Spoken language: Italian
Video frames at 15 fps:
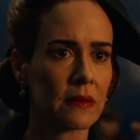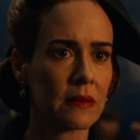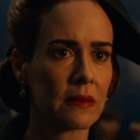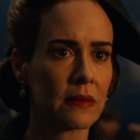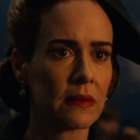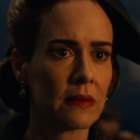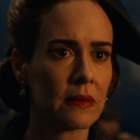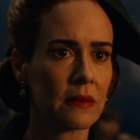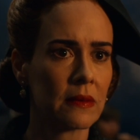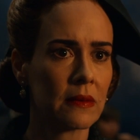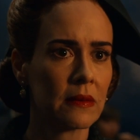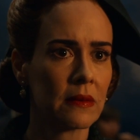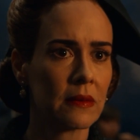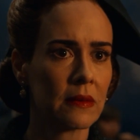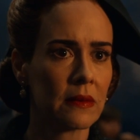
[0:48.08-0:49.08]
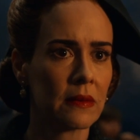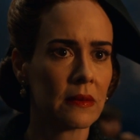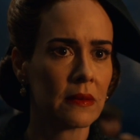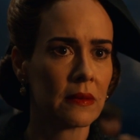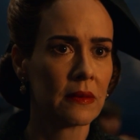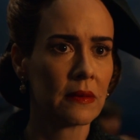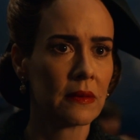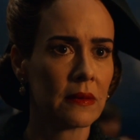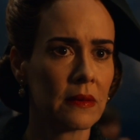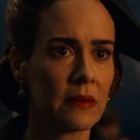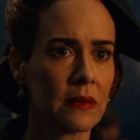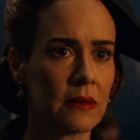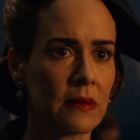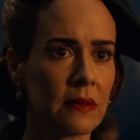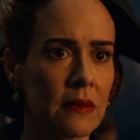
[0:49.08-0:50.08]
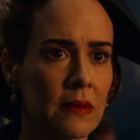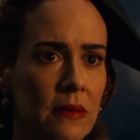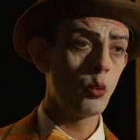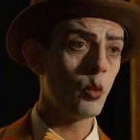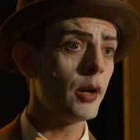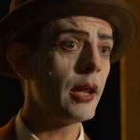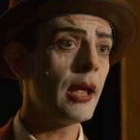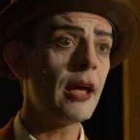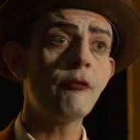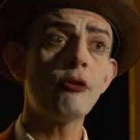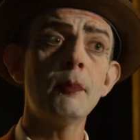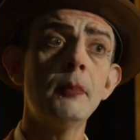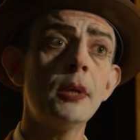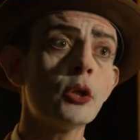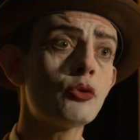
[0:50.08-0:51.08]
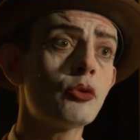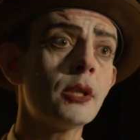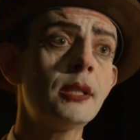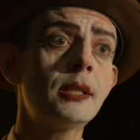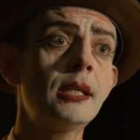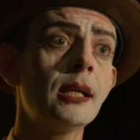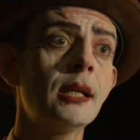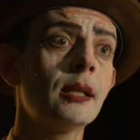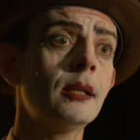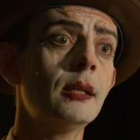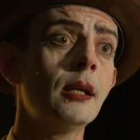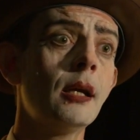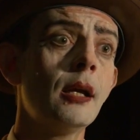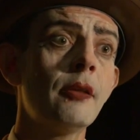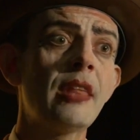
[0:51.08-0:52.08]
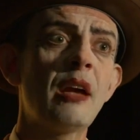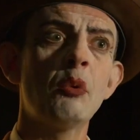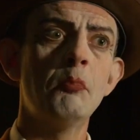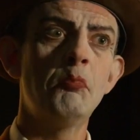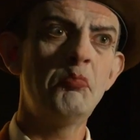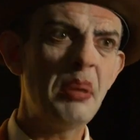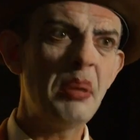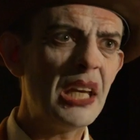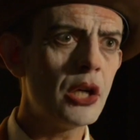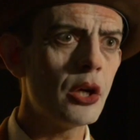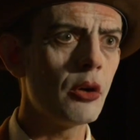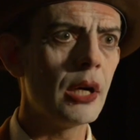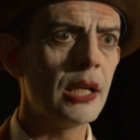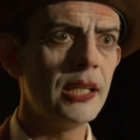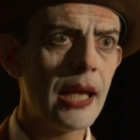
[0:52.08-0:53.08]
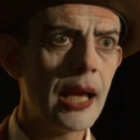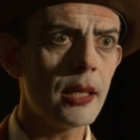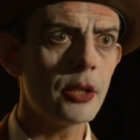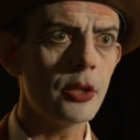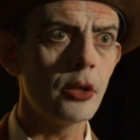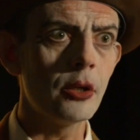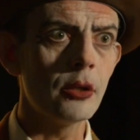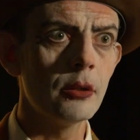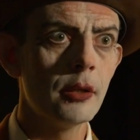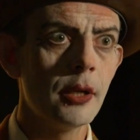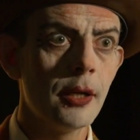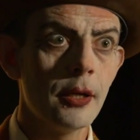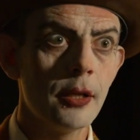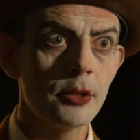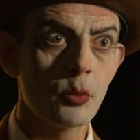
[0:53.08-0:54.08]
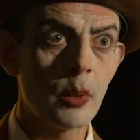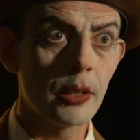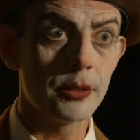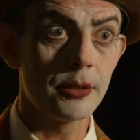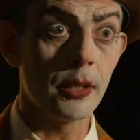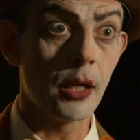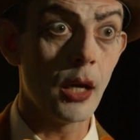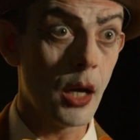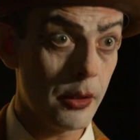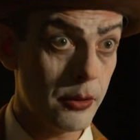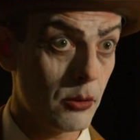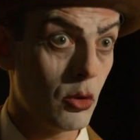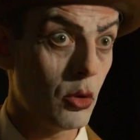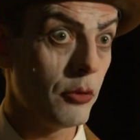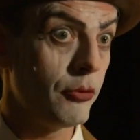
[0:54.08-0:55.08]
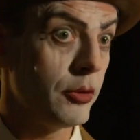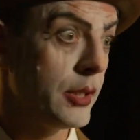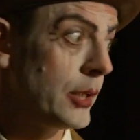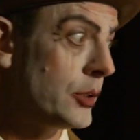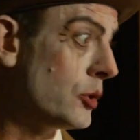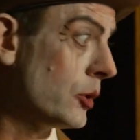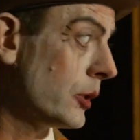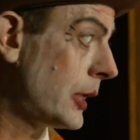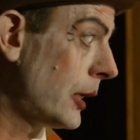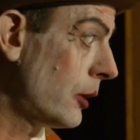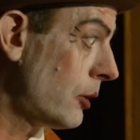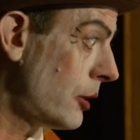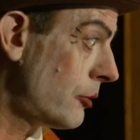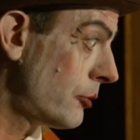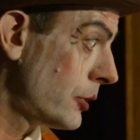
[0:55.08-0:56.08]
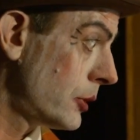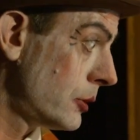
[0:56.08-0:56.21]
Questi genitori erano molto cattivi. Qualunque cosa Mildred facesse, la picchiavano e la sgridavano, come facevano anche con l'altro orfano allora